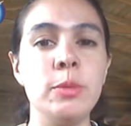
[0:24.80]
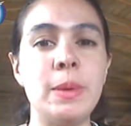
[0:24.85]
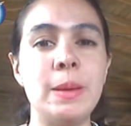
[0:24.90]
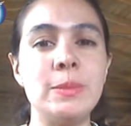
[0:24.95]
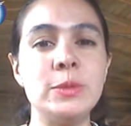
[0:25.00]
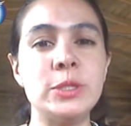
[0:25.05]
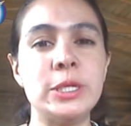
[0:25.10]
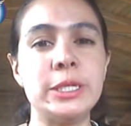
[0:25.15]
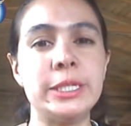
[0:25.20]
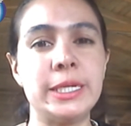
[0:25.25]
Hoy
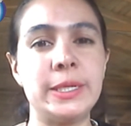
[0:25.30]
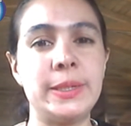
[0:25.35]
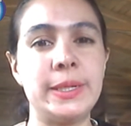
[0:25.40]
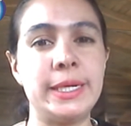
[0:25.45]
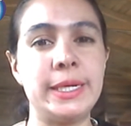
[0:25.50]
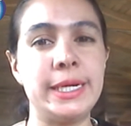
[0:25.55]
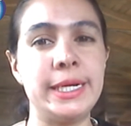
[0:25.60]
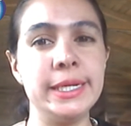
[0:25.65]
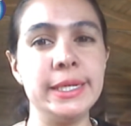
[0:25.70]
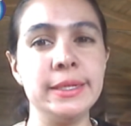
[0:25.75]
vamos a
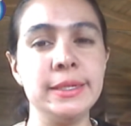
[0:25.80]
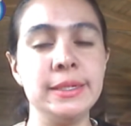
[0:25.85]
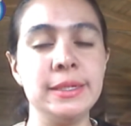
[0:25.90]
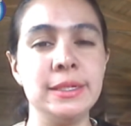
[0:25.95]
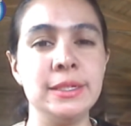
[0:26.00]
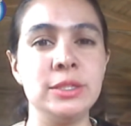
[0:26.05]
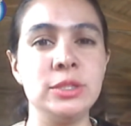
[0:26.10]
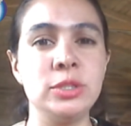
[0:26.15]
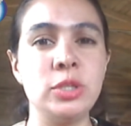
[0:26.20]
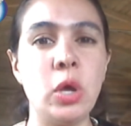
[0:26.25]
trabajar
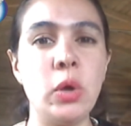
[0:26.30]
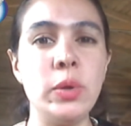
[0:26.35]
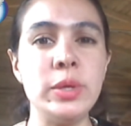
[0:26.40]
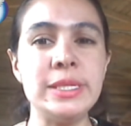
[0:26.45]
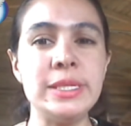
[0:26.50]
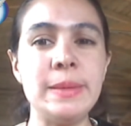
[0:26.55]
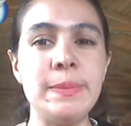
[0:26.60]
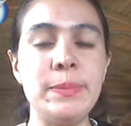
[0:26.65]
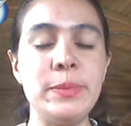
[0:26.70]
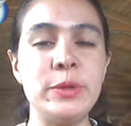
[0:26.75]
todo
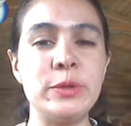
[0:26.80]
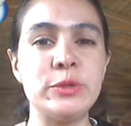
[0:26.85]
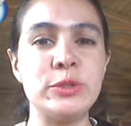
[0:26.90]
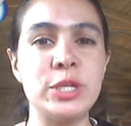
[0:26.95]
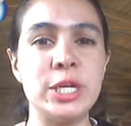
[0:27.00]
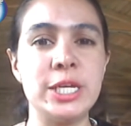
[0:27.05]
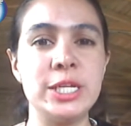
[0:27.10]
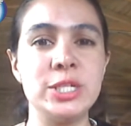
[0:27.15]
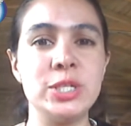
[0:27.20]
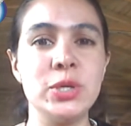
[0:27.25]
ese
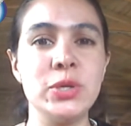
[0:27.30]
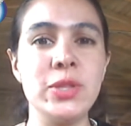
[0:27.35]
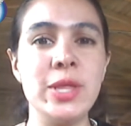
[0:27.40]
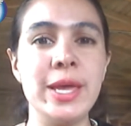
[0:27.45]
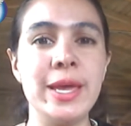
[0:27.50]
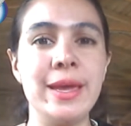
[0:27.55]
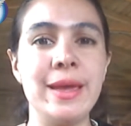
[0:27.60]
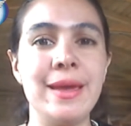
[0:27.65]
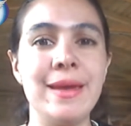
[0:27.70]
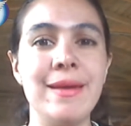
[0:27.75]
proceso
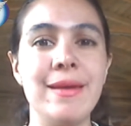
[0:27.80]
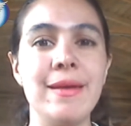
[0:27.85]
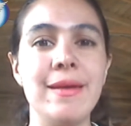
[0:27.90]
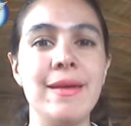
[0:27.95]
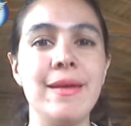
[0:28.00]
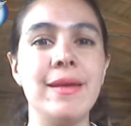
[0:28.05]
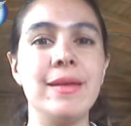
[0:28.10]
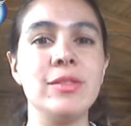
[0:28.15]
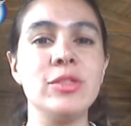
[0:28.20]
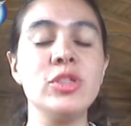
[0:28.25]
de
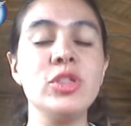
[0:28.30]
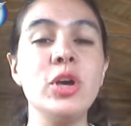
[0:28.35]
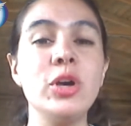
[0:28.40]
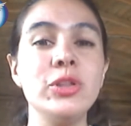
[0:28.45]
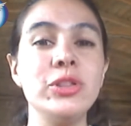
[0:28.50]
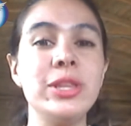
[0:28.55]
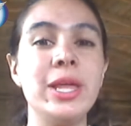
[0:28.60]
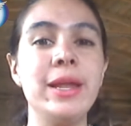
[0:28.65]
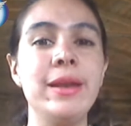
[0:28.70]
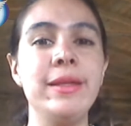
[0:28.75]

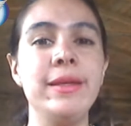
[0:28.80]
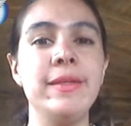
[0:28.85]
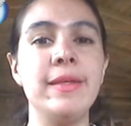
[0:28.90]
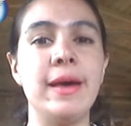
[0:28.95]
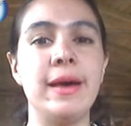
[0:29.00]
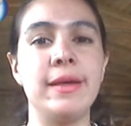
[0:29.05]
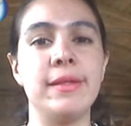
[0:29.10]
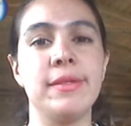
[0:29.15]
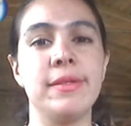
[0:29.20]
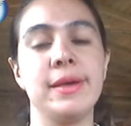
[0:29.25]

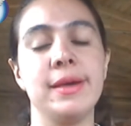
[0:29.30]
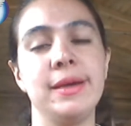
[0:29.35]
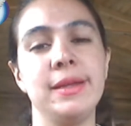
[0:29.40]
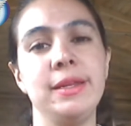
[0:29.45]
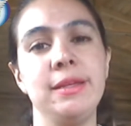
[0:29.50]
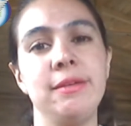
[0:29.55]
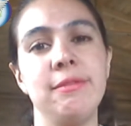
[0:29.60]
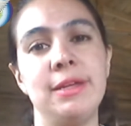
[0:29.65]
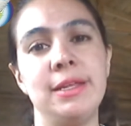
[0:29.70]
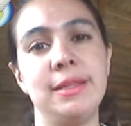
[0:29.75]
totalidad a
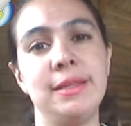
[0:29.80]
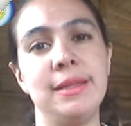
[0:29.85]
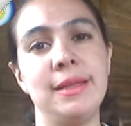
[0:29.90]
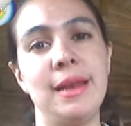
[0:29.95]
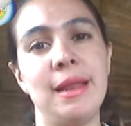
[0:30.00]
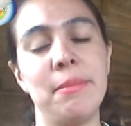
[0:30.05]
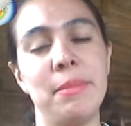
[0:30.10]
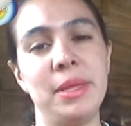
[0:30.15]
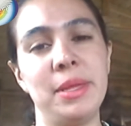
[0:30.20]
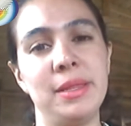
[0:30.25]
nivel de
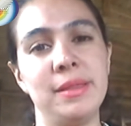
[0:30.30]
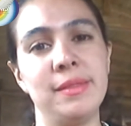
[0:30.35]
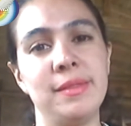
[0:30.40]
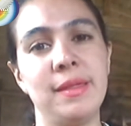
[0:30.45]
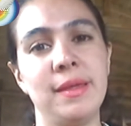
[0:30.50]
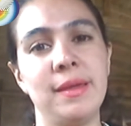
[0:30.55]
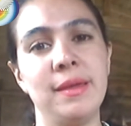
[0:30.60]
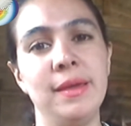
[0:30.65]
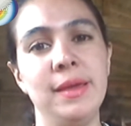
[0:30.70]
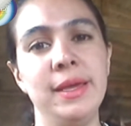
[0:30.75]
la
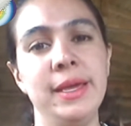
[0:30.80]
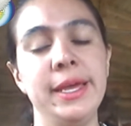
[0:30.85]
mente.